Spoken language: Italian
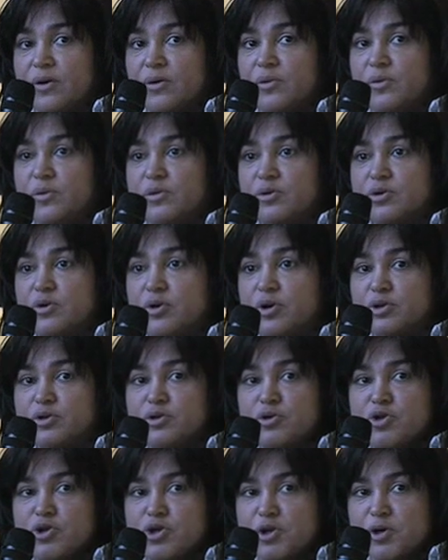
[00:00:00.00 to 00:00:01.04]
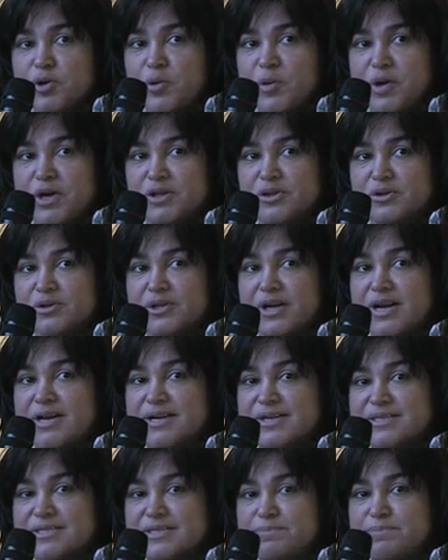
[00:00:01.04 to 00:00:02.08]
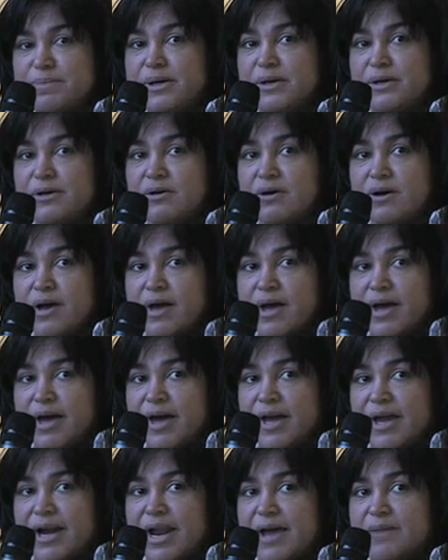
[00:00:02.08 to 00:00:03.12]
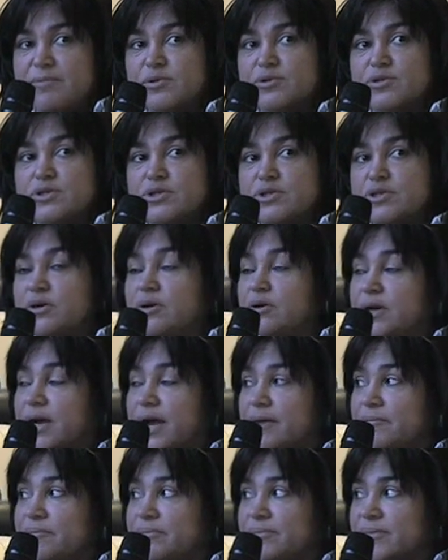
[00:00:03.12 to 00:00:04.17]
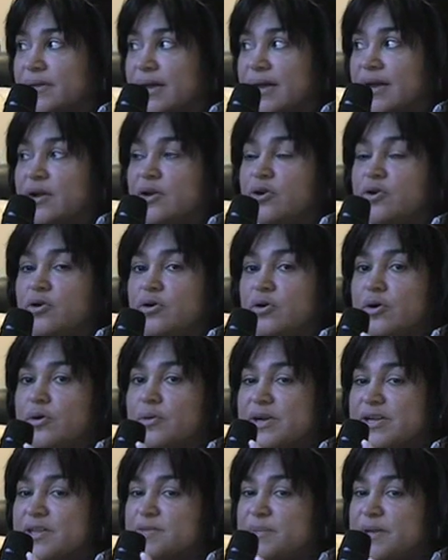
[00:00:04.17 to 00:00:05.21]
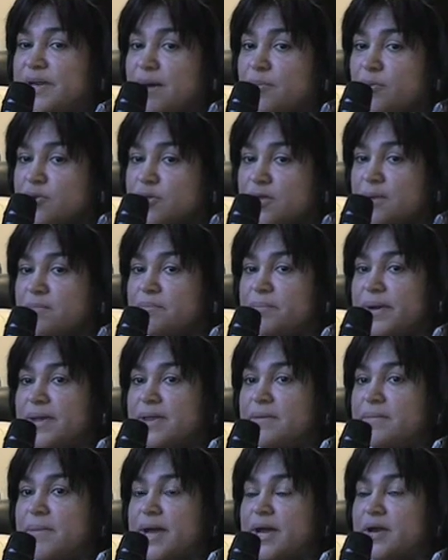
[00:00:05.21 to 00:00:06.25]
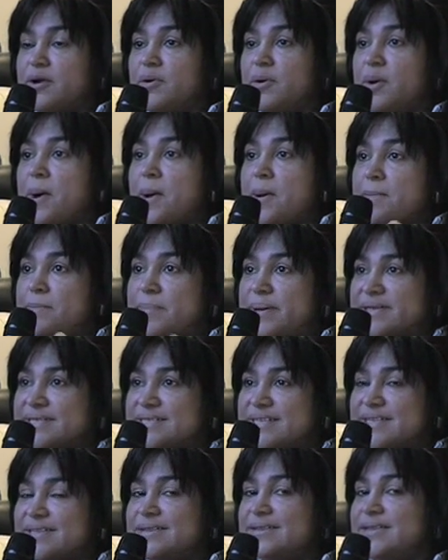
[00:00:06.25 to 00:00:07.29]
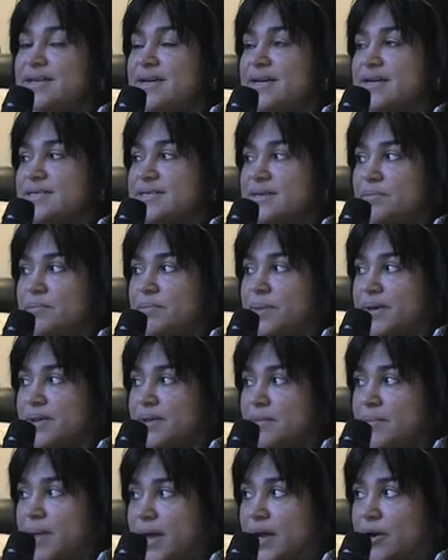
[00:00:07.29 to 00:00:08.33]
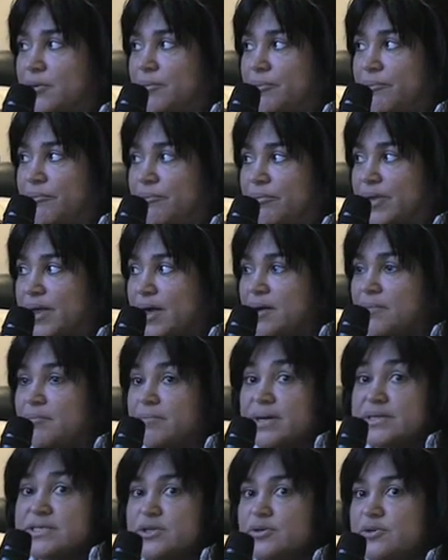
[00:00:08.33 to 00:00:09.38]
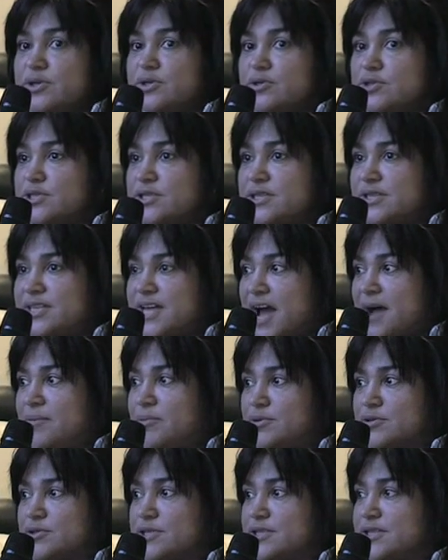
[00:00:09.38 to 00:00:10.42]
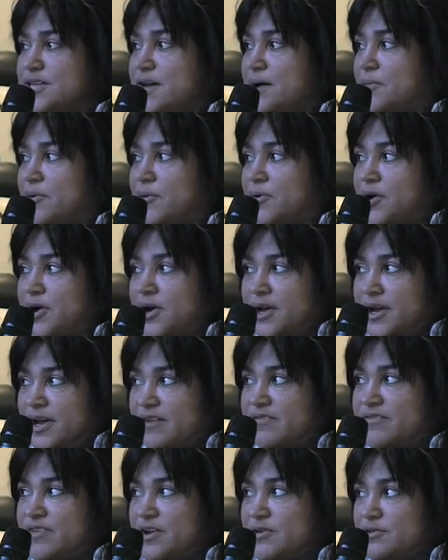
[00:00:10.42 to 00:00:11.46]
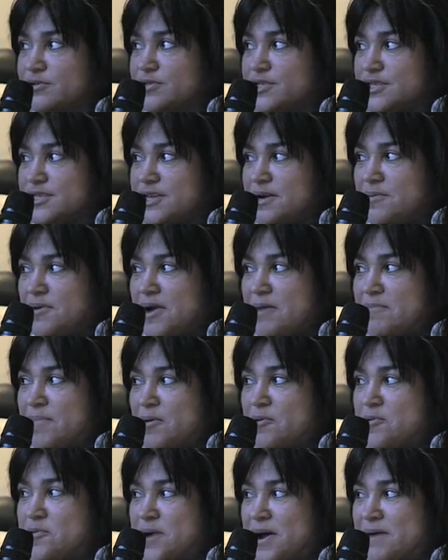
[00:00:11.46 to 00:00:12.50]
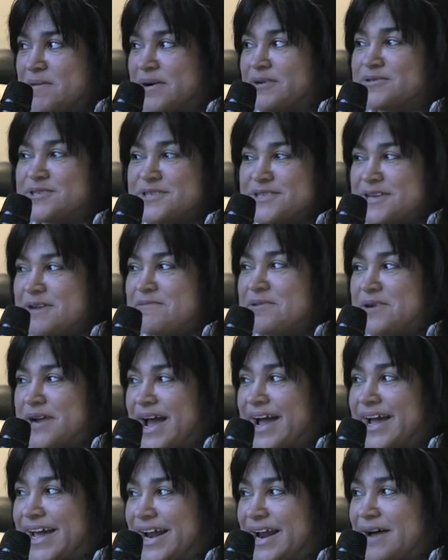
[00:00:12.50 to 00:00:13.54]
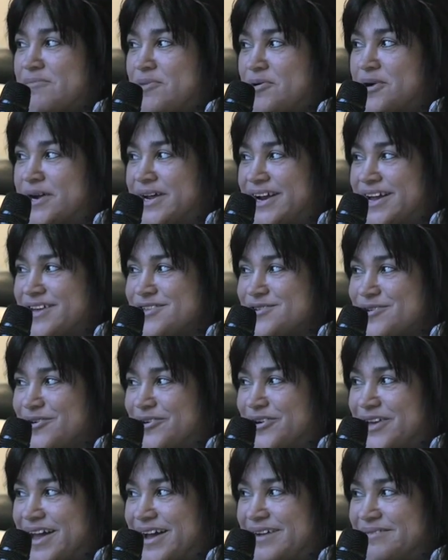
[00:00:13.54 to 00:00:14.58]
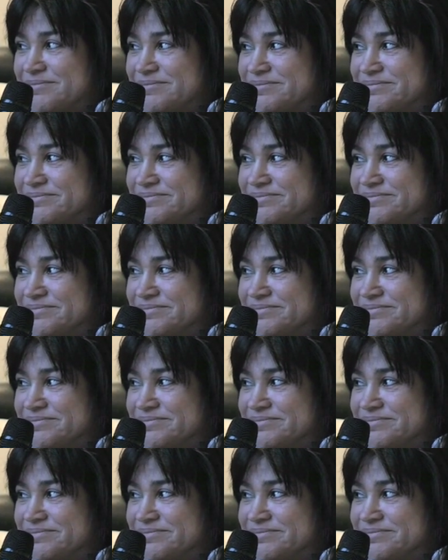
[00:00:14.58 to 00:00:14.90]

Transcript: un cortocircuito tra il respiro e l'emozione, no, respiriamo sempre di meno per sentire sempre di meno ma se noi non sentiamo, non sentiamo, è vero, non sentiamo la paura, ma non sentiamo neanche l'amore e la gioia